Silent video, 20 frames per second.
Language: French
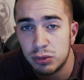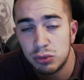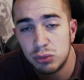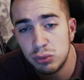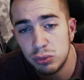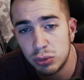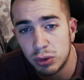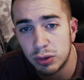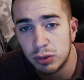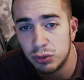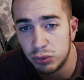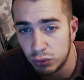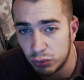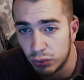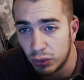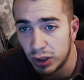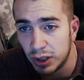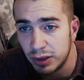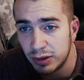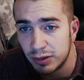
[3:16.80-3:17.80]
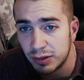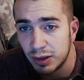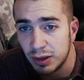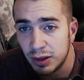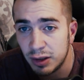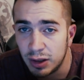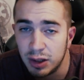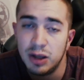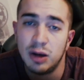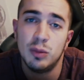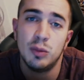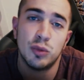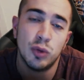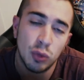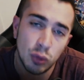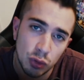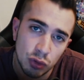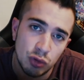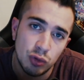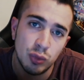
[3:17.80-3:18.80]
sur The Forest et en même
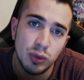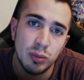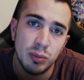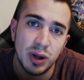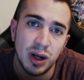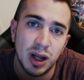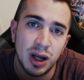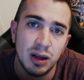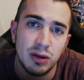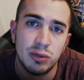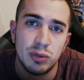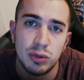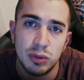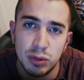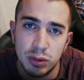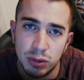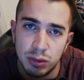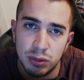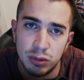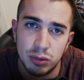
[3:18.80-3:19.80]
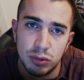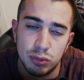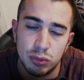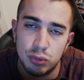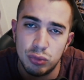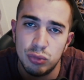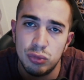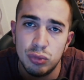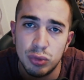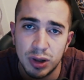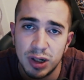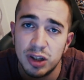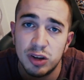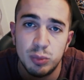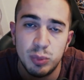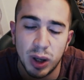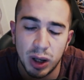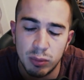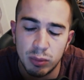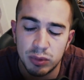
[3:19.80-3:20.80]
temps continuer mes lives sur
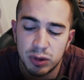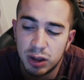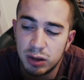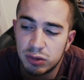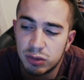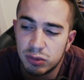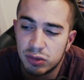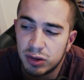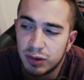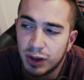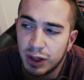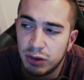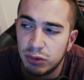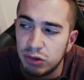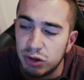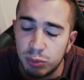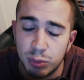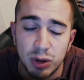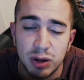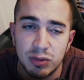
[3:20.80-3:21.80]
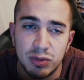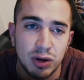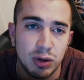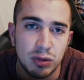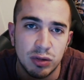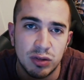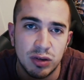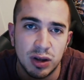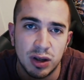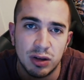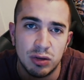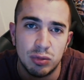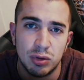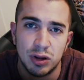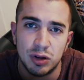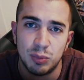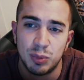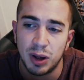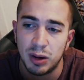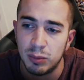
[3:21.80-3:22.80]
l'expérimental parce que c'est vrai que j'ai pas envie de faire une série
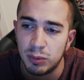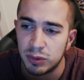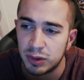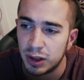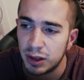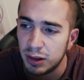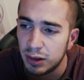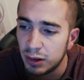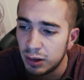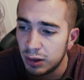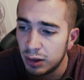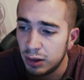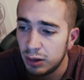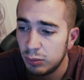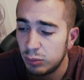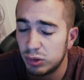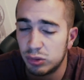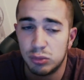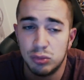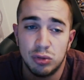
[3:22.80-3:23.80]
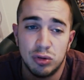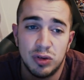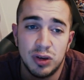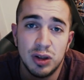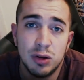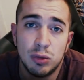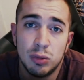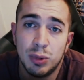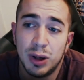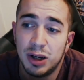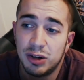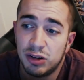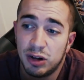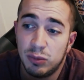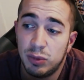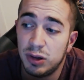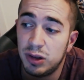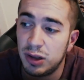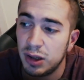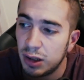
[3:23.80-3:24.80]
sur l'expérimental parce que je sais que bah, à
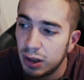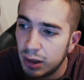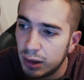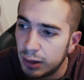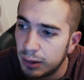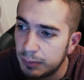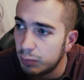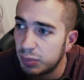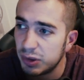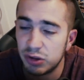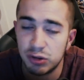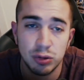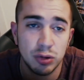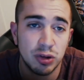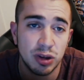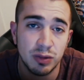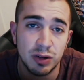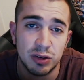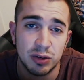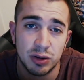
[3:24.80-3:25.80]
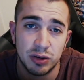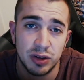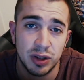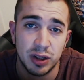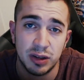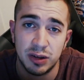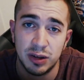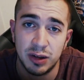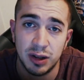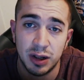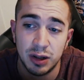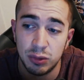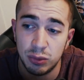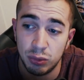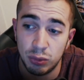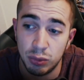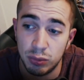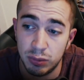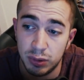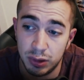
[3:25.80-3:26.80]
chaque fois qu'il y a un, patch note qui va sortir, etc.,
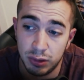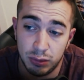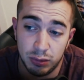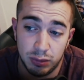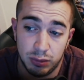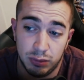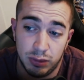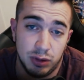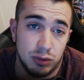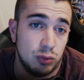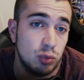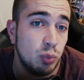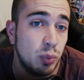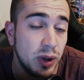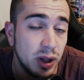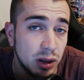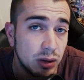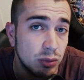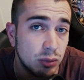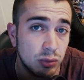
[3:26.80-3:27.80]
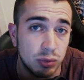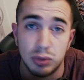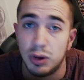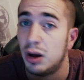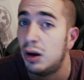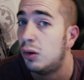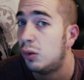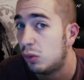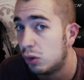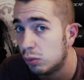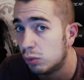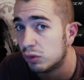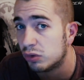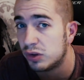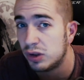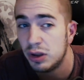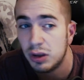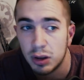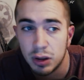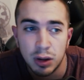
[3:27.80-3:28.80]
du coup on euh, va, tout perdre, donc il faudra
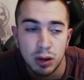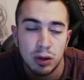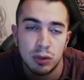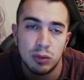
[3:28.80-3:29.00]
recommencer.